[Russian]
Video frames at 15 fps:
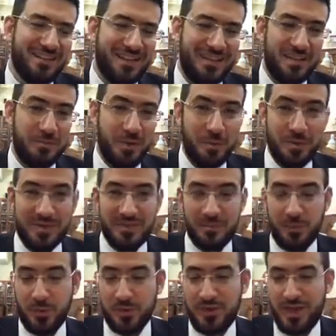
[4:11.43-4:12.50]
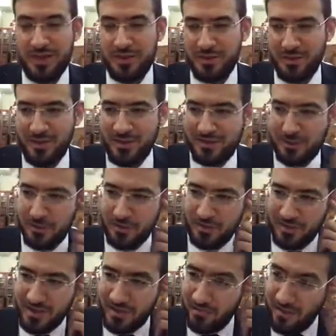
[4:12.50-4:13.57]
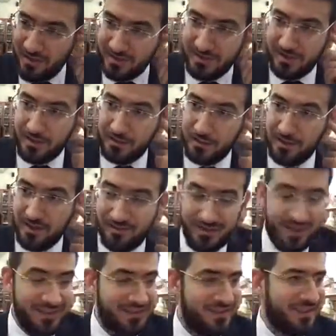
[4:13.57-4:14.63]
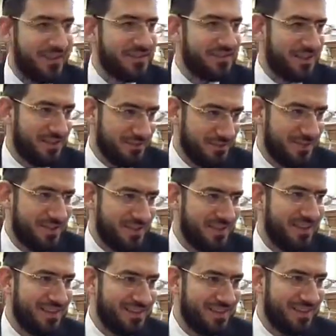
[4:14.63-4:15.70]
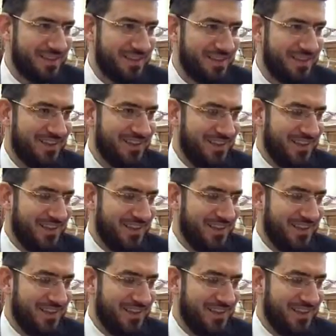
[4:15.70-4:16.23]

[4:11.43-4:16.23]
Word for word: Таким образом, получается, что если у этого навеса, который является некошерным для схаха,